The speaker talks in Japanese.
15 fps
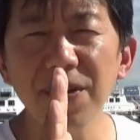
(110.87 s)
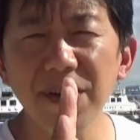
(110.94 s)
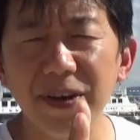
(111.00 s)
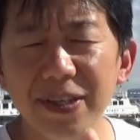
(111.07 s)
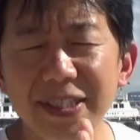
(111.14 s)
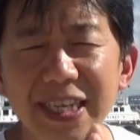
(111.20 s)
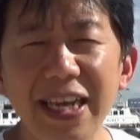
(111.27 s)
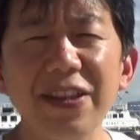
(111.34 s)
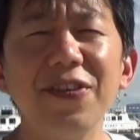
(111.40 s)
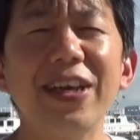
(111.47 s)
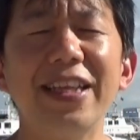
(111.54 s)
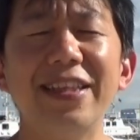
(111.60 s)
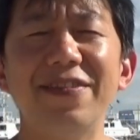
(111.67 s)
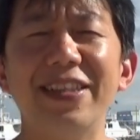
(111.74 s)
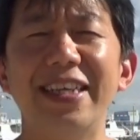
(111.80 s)
をちゃんと
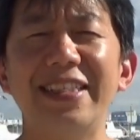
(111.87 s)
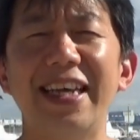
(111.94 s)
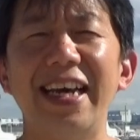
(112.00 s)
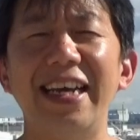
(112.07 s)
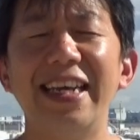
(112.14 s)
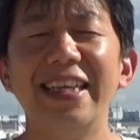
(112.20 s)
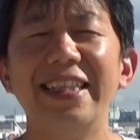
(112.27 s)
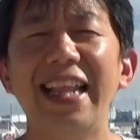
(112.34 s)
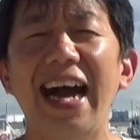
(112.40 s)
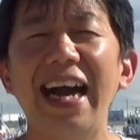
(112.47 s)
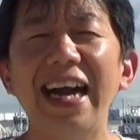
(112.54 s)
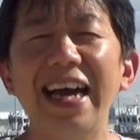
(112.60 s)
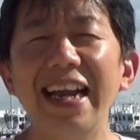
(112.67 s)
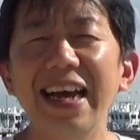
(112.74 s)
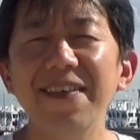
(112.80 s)
やってください。な
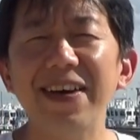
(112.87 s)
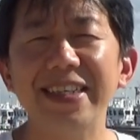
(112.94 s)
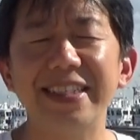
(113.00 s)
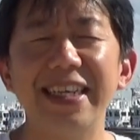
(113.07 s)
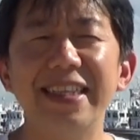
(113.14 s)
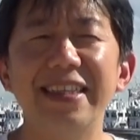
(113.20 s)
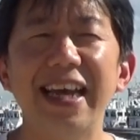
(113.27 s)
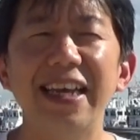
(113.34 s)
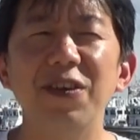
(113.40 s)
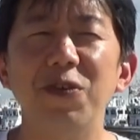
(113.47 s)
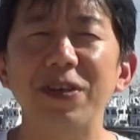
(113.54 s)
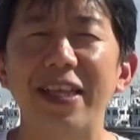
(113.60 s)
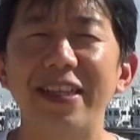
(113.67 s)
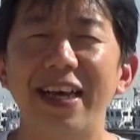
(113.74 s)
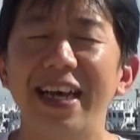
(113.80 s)
がらは絶対良
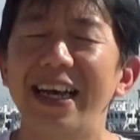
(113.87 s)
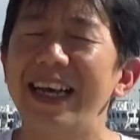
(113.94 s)
くない。